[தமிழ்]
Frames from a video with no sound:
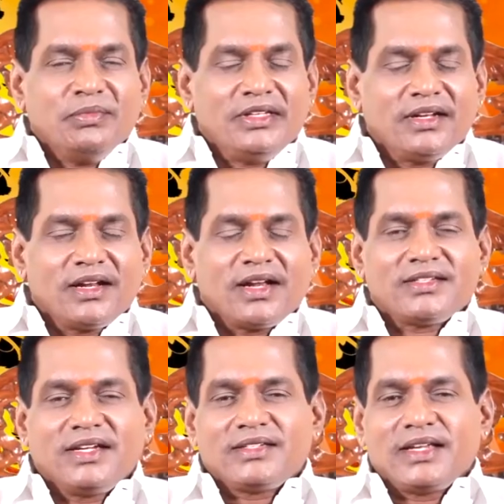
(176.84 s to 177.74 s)
மிதுன
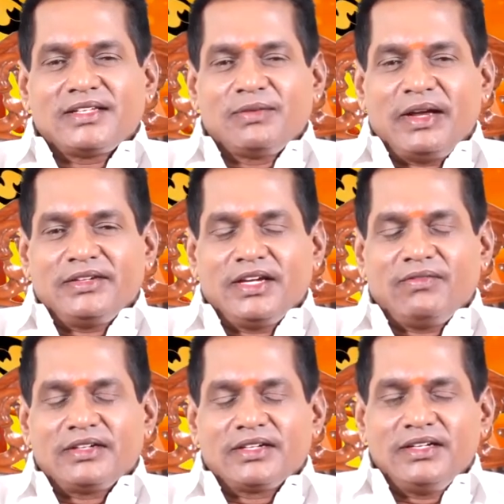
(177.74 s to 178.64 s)
ராசியை சேர்ந்த
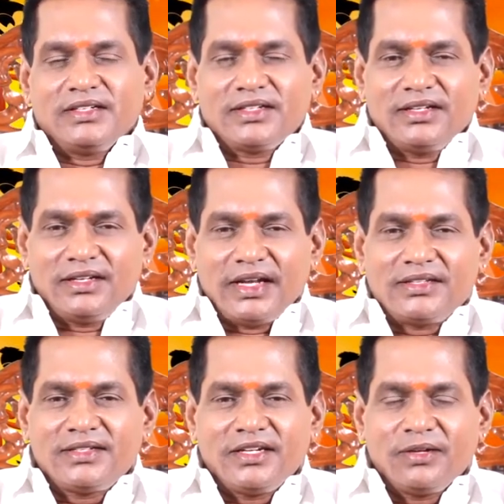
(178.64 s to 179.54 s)
பாக்கியவான்களுக்கு
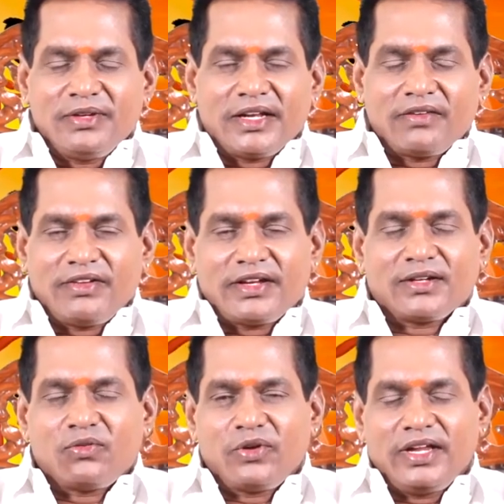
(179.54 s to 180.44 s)
லட்சியம்
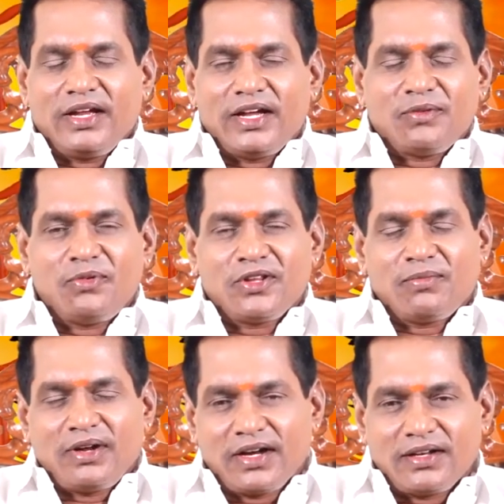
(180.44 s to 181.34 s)
நிறைவேறக்கூடிய
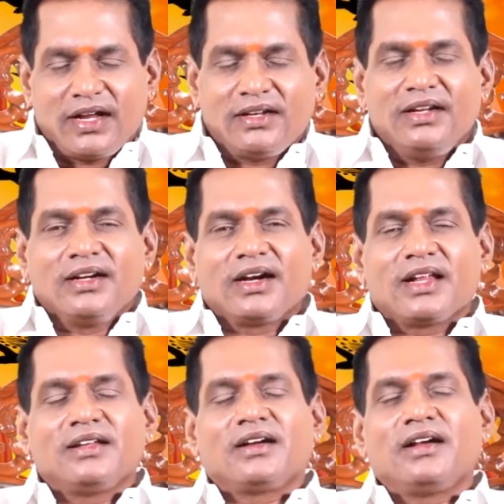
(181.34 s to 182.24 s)
அற்புதமான நாள்
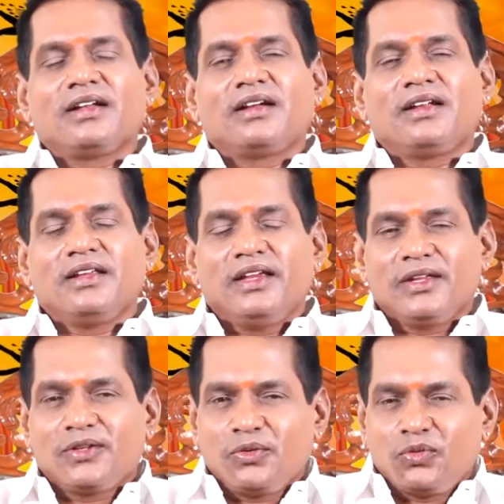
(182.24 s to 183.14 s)
கடந்த காலங்களில்
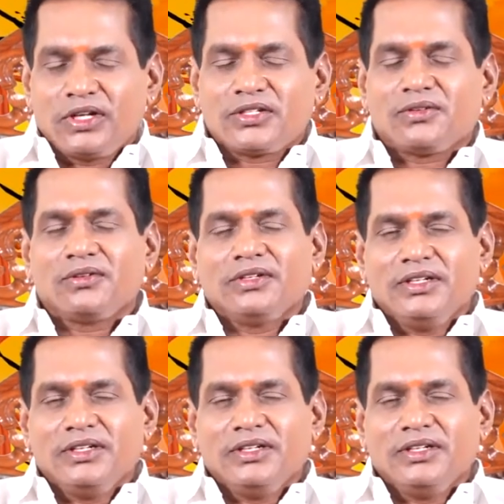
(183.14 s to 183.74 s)
ஏதோ உழைச்சோம்